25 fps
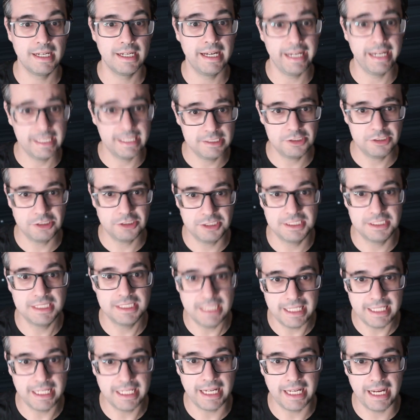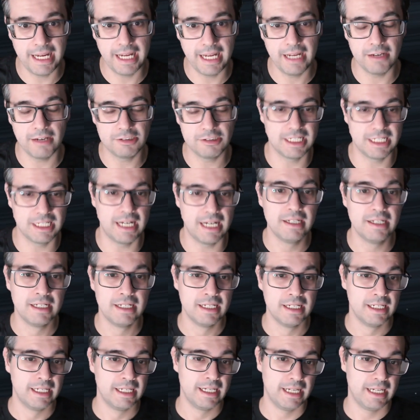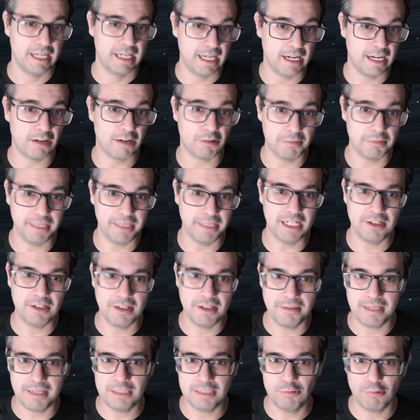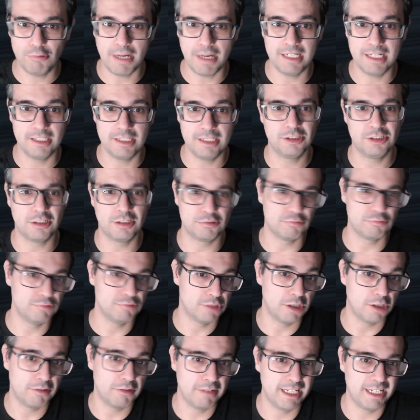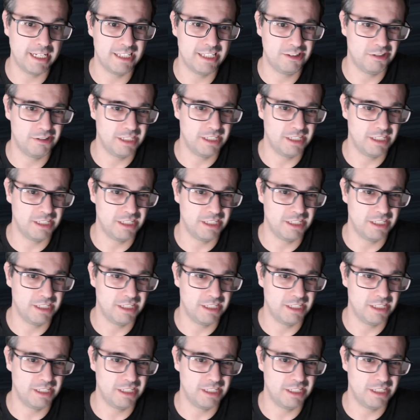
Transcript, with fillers: Eso sí que, o sea, el gobierno debe actuar en esos asuntos, no en esto.